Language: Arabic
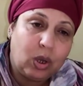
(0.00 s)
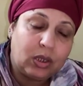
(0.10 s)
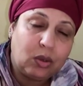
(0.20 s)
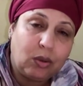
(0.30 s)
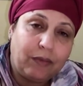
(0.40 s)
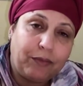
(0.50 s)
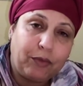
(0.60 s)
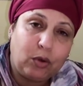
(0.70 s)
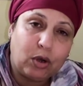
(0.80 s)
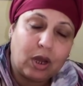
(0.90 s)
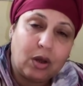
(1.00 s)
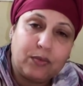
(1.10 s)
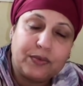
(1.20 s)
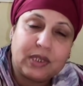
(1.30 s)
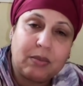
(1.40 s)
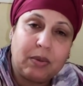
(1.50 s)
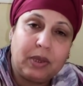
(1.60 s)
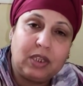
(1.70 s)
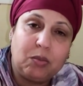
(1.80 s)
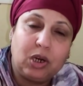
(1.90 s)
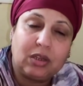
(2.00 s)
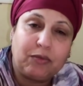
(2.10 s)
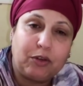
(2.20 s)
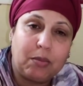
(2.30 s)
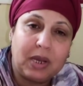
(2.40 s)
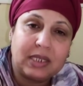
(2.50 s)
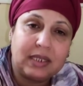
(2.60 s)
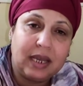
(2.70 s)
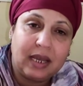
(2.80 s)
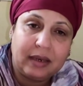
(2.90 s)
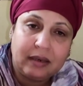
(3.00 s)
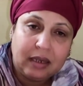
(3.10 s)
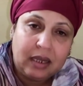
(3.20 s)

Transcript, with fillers: وهاد الكوافوره سبب هادي مولات الفرماسيان